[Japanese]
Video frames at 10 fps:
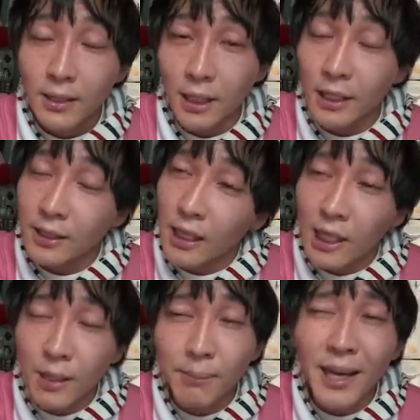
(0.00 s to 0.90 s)
なな、な
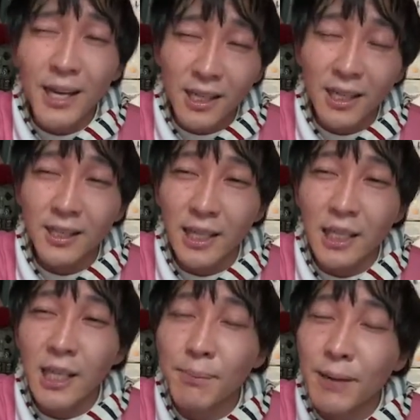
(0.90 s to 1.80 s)
なねんまえかな ?な
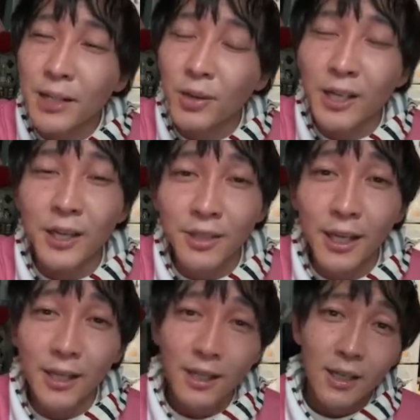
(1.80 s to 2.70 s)
な 年前とかだよね。